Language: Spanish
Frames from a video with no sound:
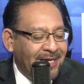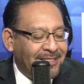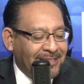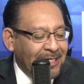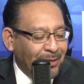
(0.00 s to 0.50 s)

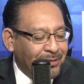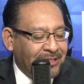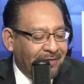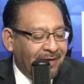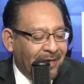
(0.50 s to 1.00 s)
sin los
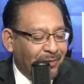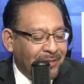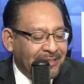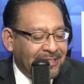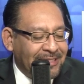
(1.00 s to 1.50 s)

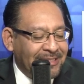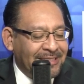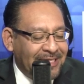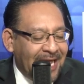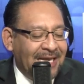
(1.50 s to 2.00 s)
trabajadores
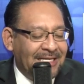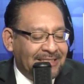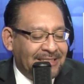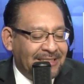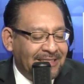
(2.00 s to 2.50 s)

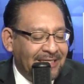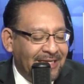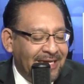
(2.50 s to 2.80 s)
esenciales?